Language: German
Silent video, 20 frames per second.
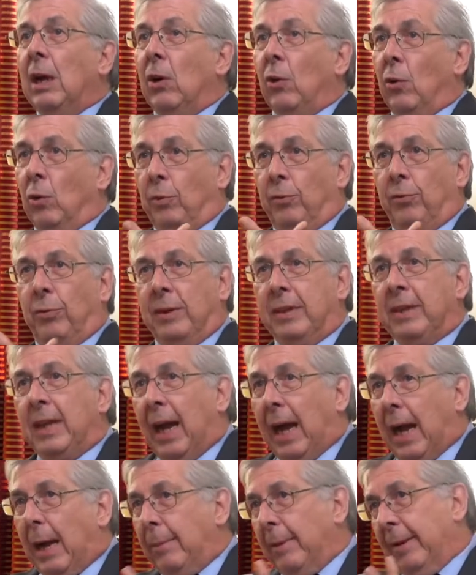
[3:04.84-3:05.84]
und für die
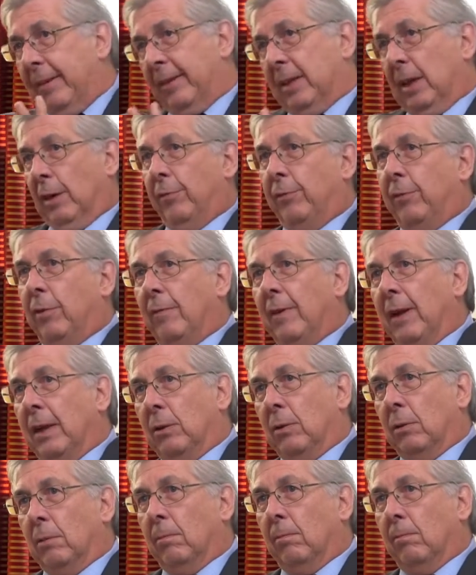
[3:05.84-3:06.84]

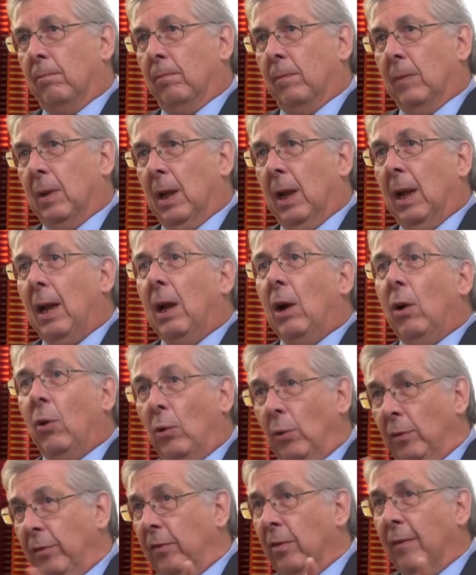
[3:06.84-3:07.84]
Arbeitskraftverwaltung
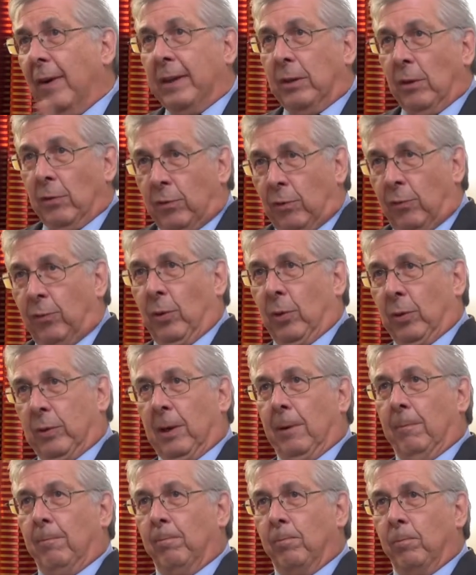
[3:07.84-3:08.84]
und so weiter und so
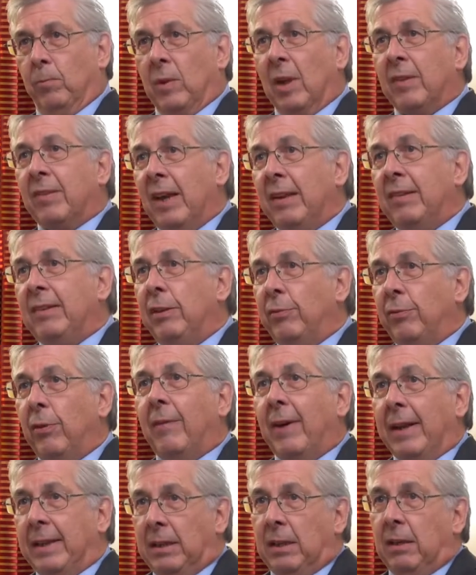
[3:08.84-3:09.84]
fort. Das heißt, die
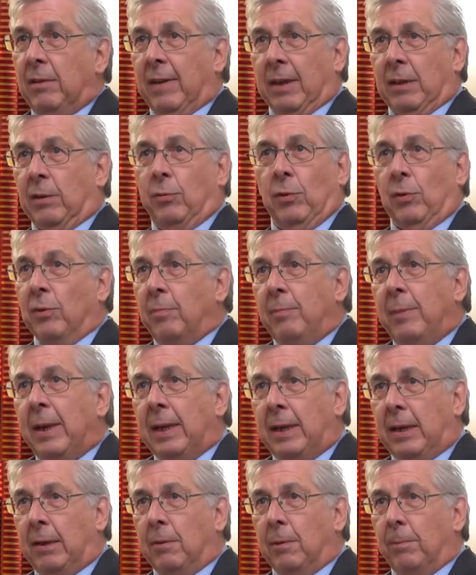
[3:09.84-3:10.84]
verwalten die Werte für uns, mehr
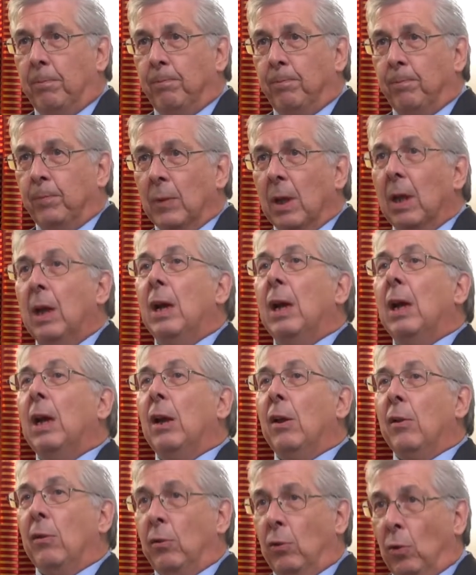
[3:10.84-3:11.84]
nicht.
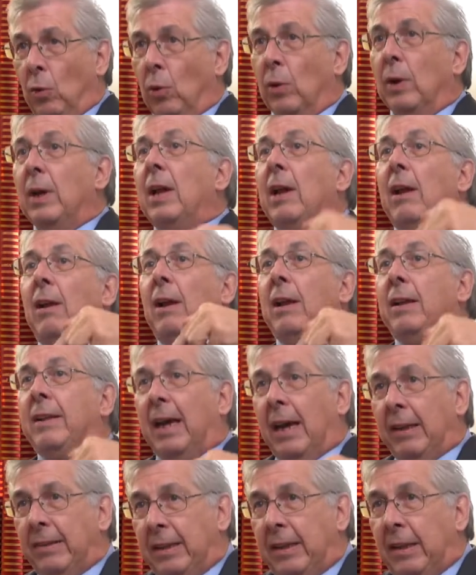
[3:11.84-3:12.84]
So,
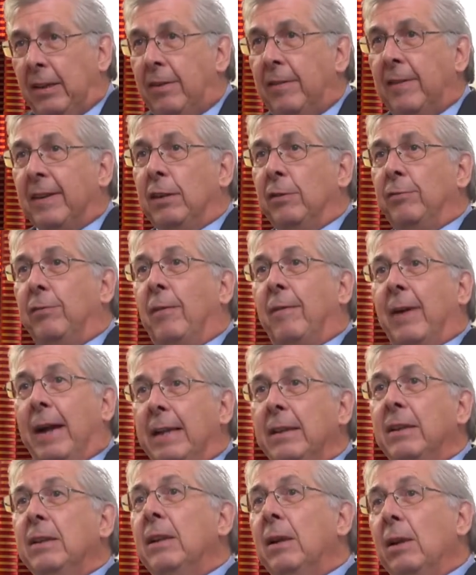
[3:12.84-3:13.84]
da sie diese Werte
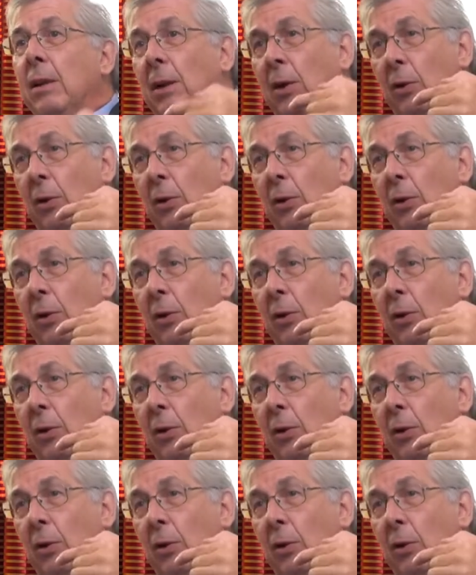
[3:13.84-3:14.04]
verwalten,